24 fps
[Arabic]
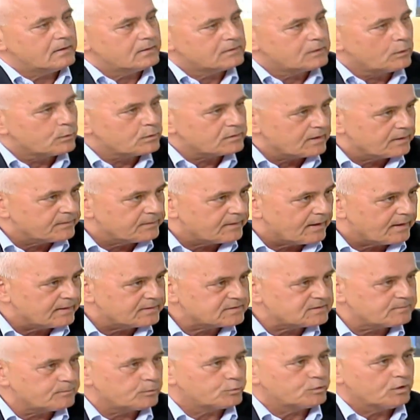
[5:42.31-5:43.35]
دوره
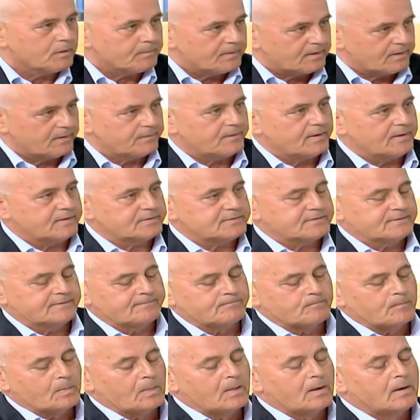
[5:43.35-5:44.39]
قناص بده نعم. يعمل قناص
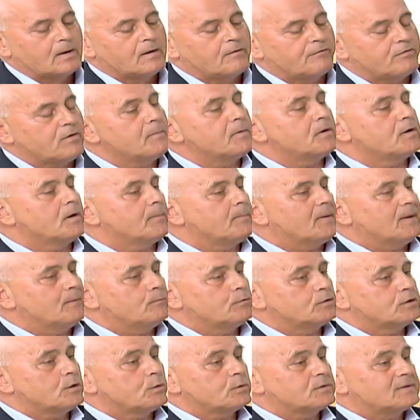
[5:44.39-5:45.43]
نعم في منهم
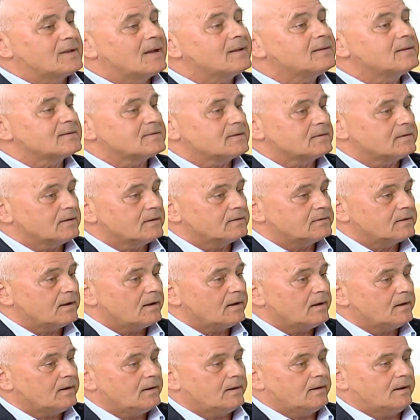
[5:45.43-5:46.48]
بيعملوا دوره هندسه
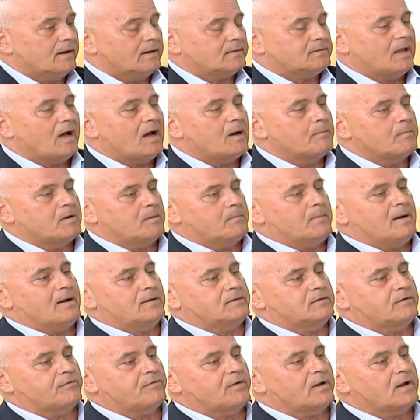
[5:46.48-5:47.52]
قتال يعني التعامل مع
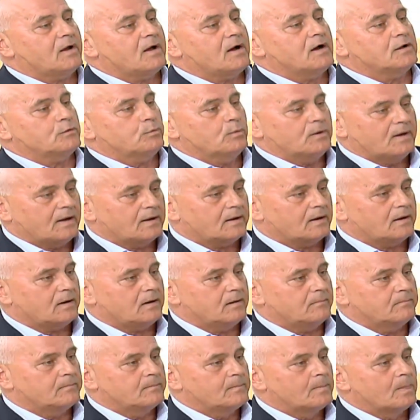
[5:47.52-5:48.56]
التفخيخات
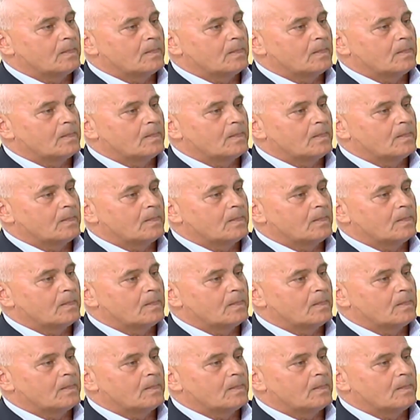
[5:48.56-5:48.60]
والالغام